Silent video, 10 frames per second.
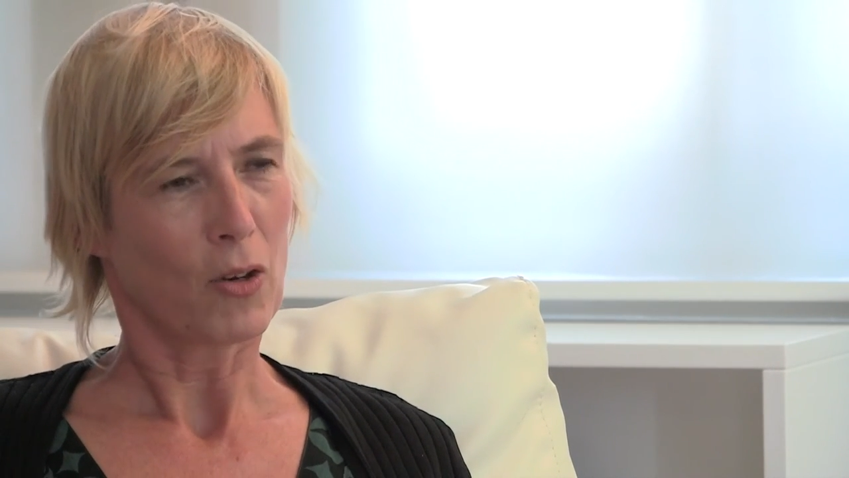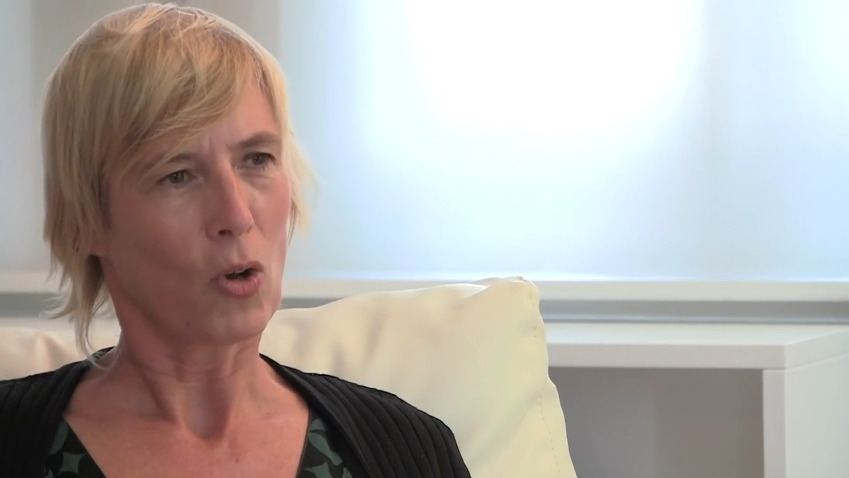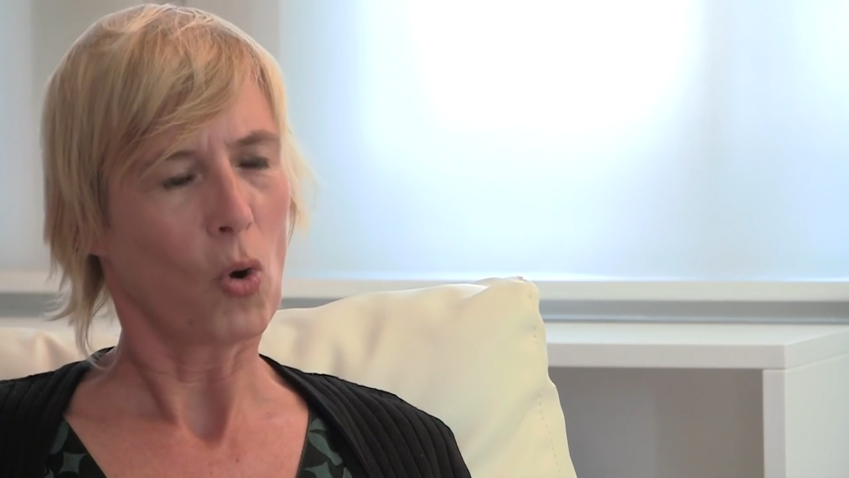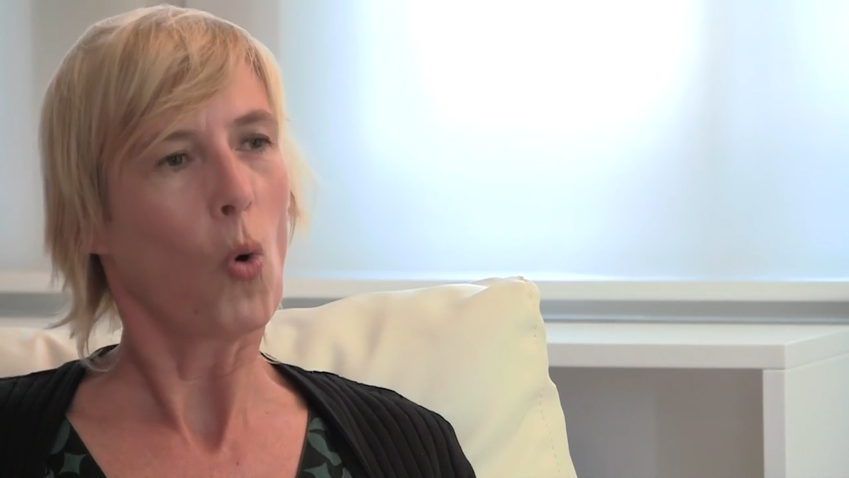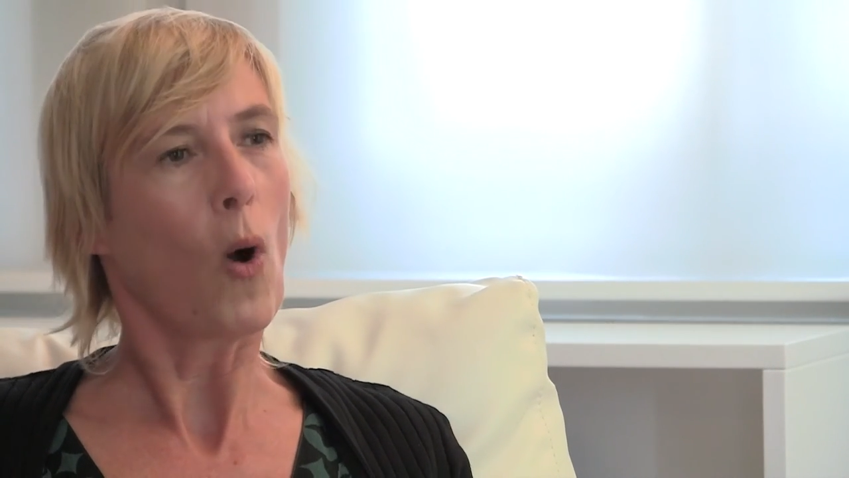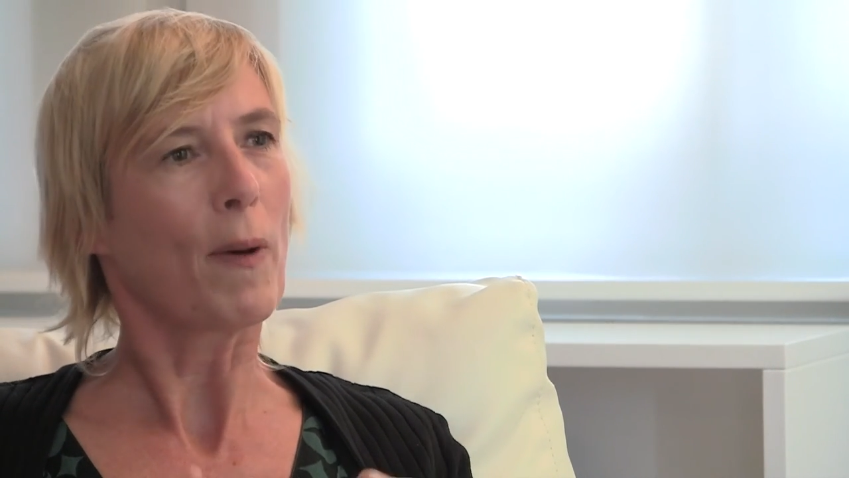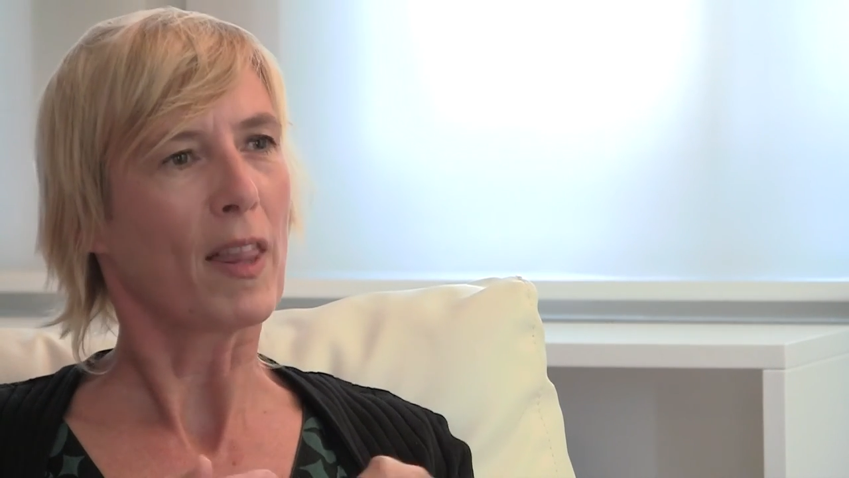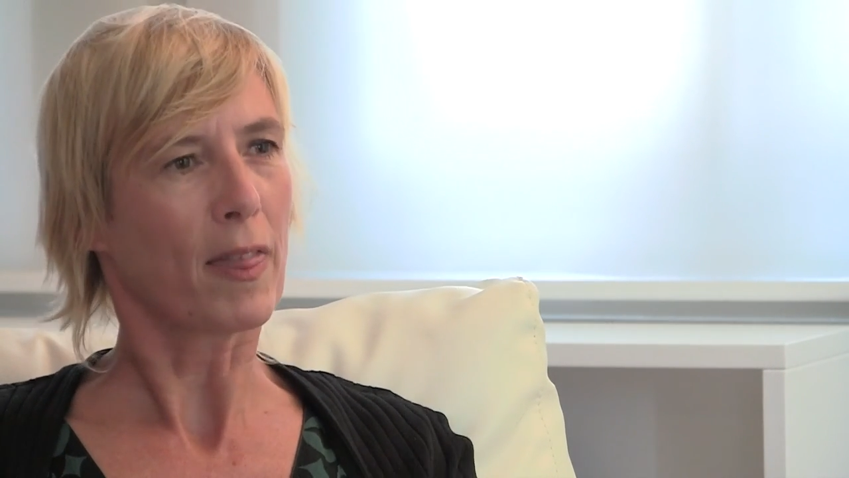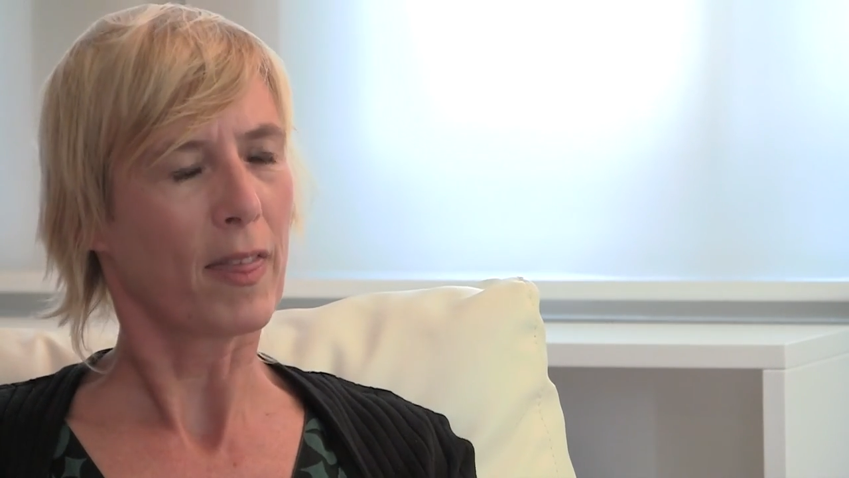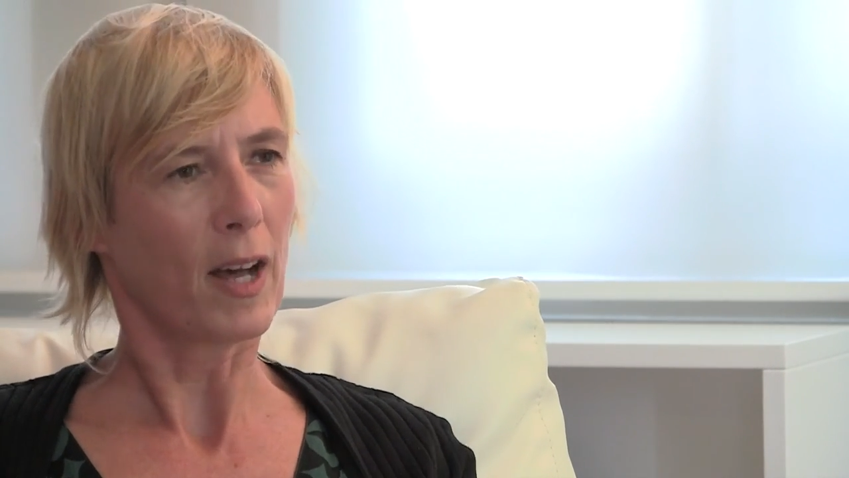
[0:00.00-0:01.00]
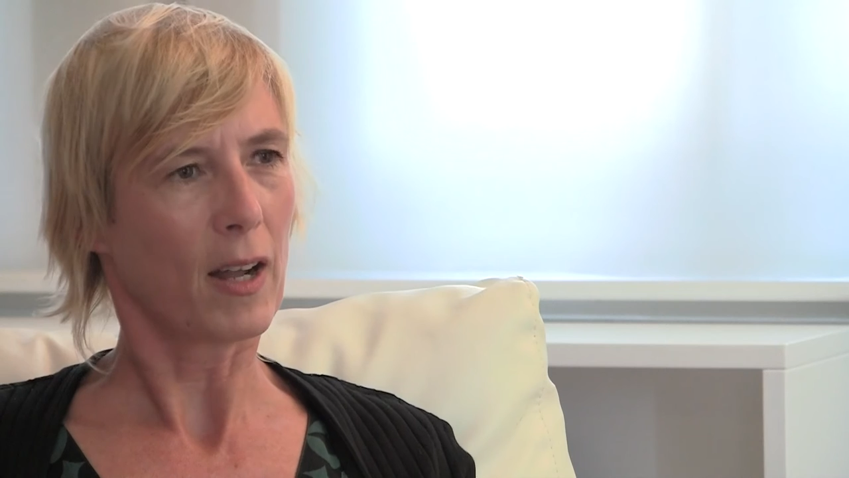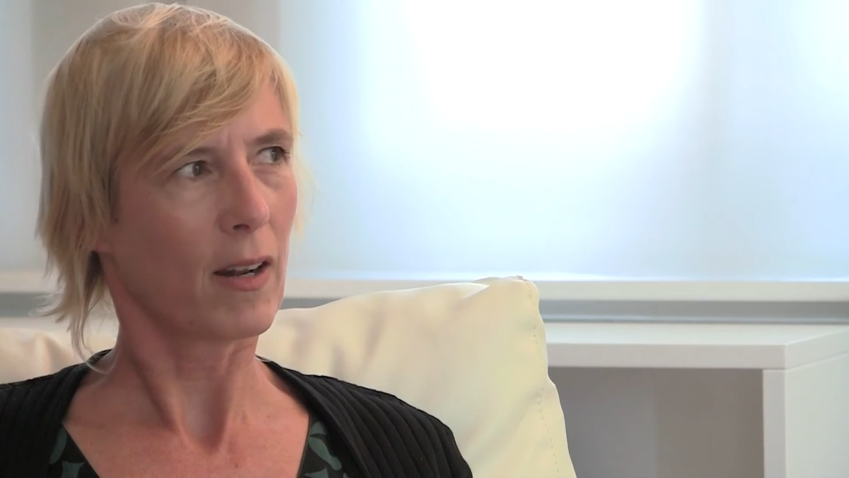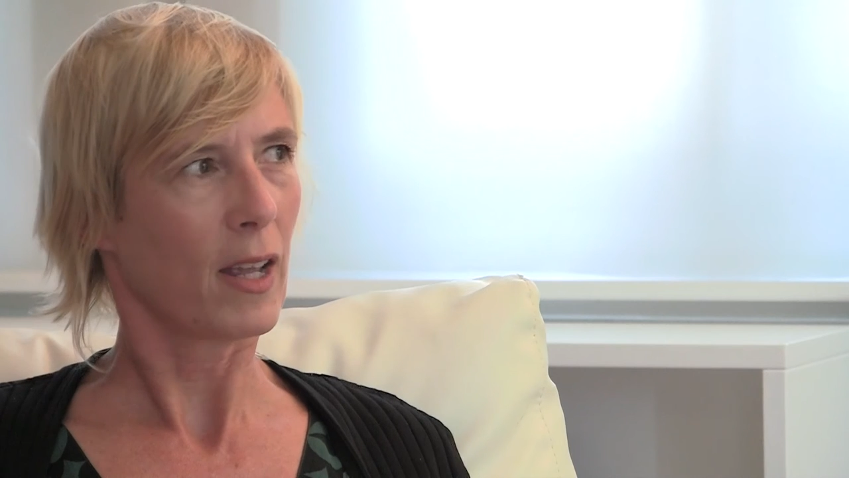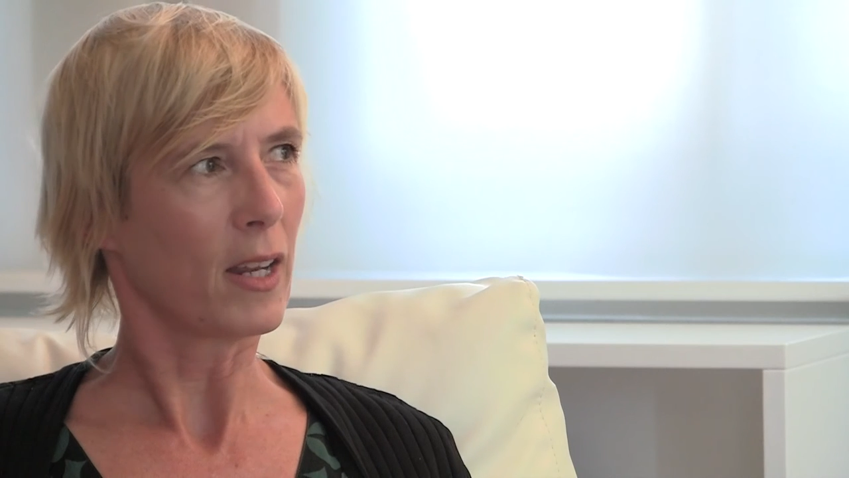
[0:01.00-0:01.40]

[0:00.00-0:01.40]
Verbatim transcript: o avanzar